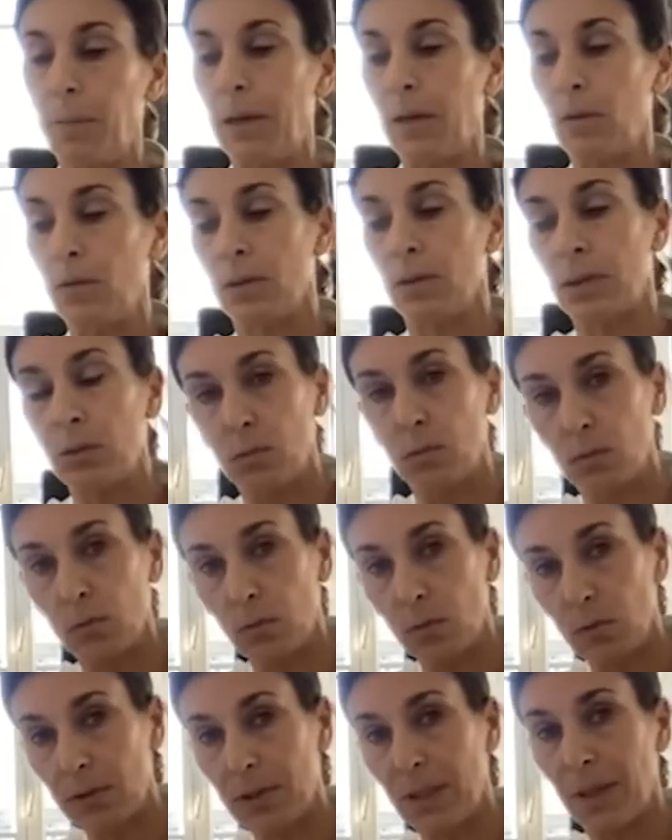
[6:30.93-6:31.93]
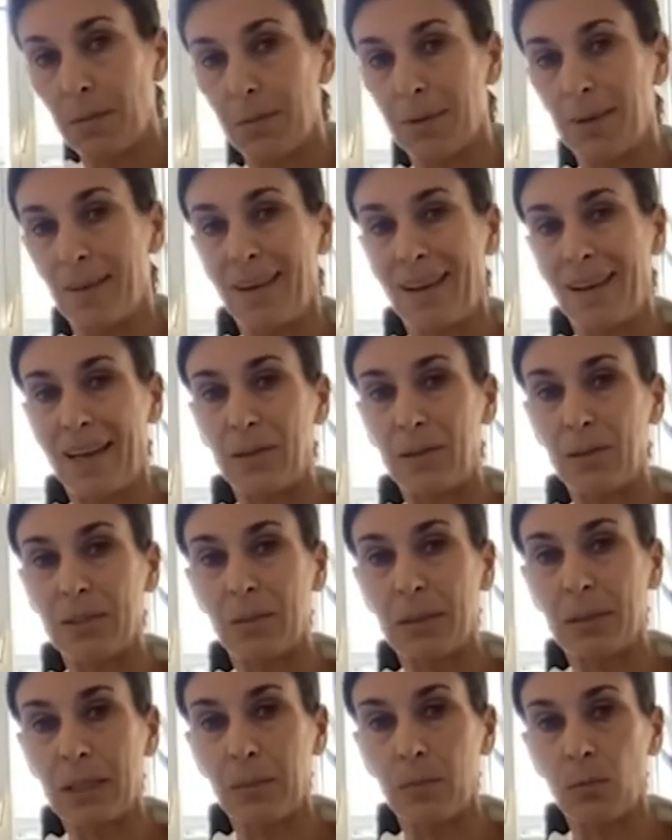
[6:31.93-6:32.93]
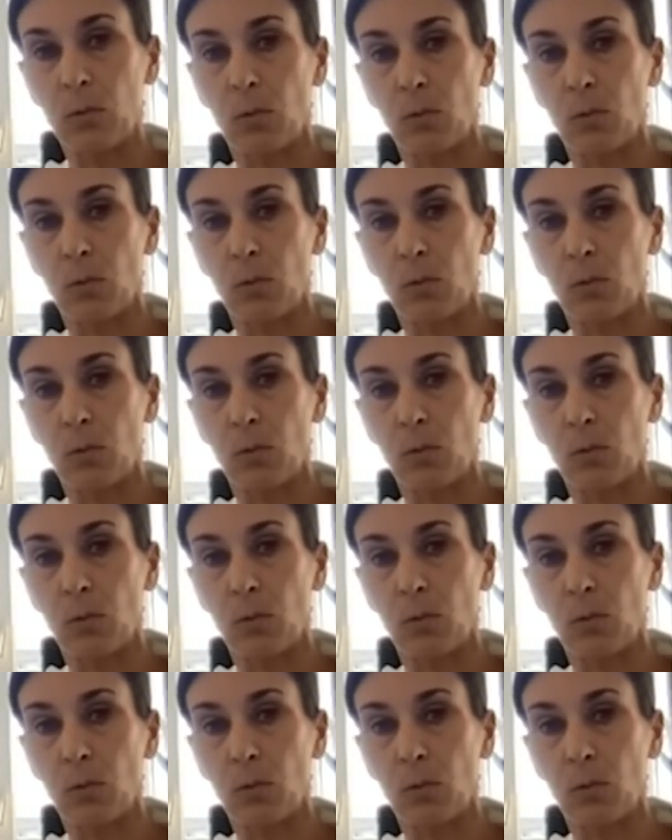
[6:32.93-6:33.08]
Et là, on en est au deuxième, à la deuxième étape de